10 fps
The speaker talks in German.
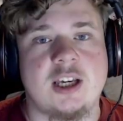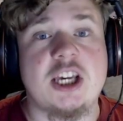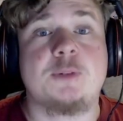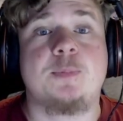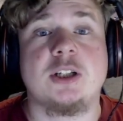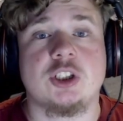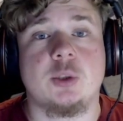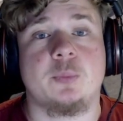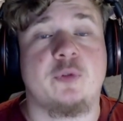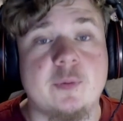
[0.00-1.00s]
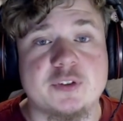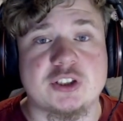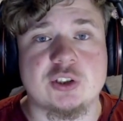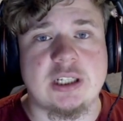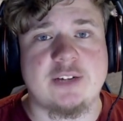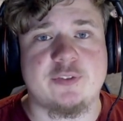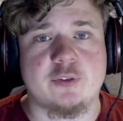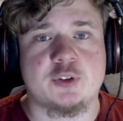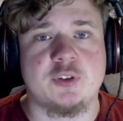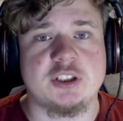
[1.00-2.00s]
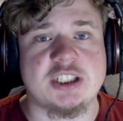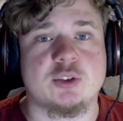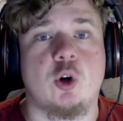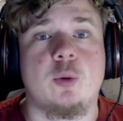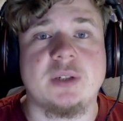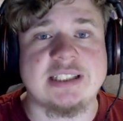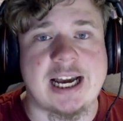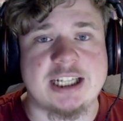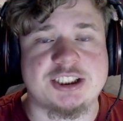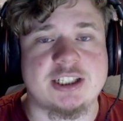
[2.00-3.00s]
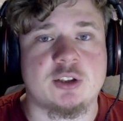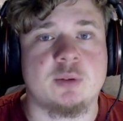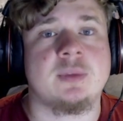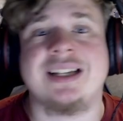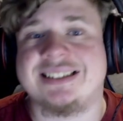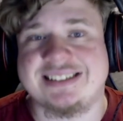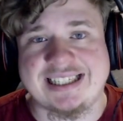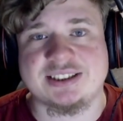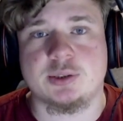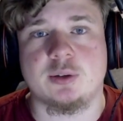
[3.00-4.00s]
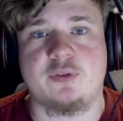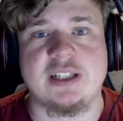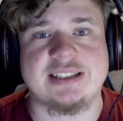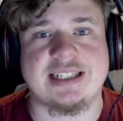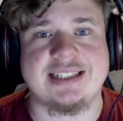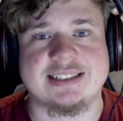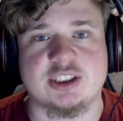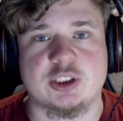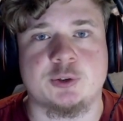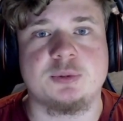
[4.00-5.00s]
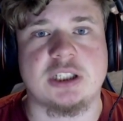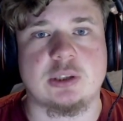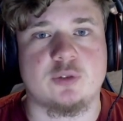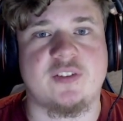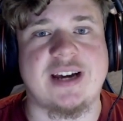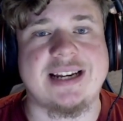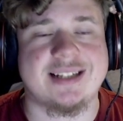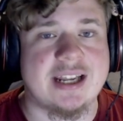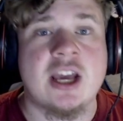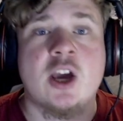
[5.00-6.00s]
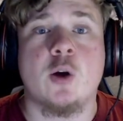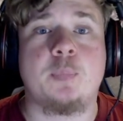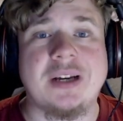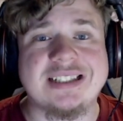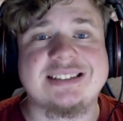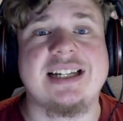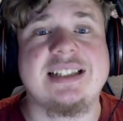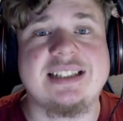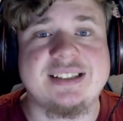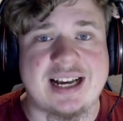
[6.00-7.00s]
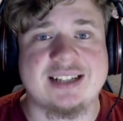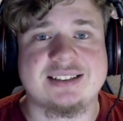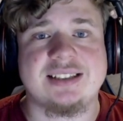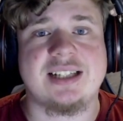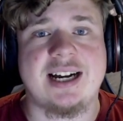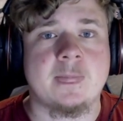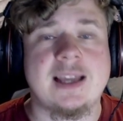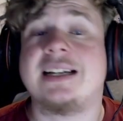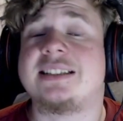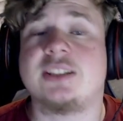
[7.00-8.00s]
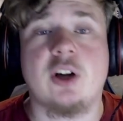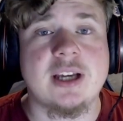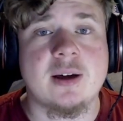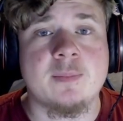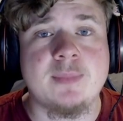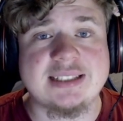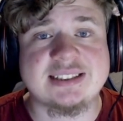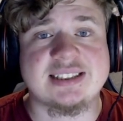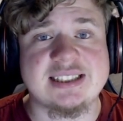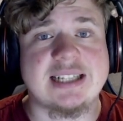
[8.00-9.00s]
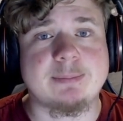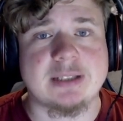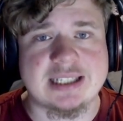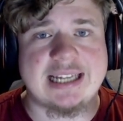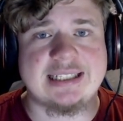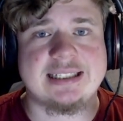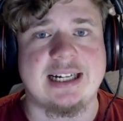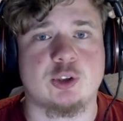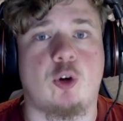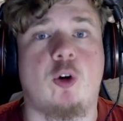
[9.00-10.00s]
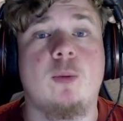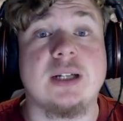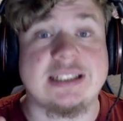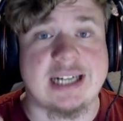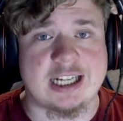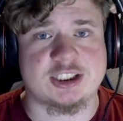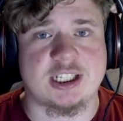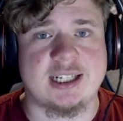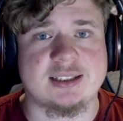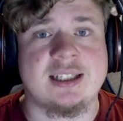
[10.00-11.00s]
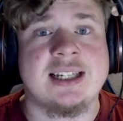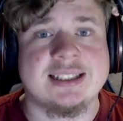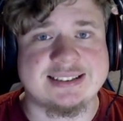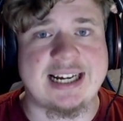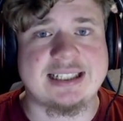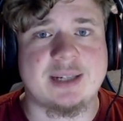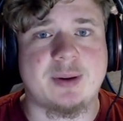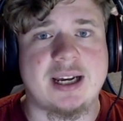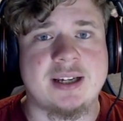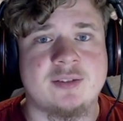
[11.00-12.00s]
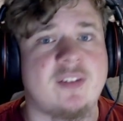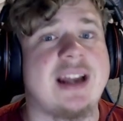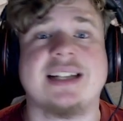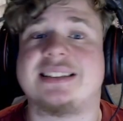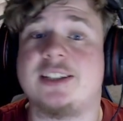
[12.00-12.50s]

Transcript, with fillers: Ich bin schon um 15 Uhr live auf Twitch, also unbedingt einschalten, um 16 Uhr findet dann der ganze Stream statt und wir werden dann bis in die Nacht hinein in das neue Mid-Season-Update reingehen, also unbedingt einschalten, seid dabei, wir werden das Ding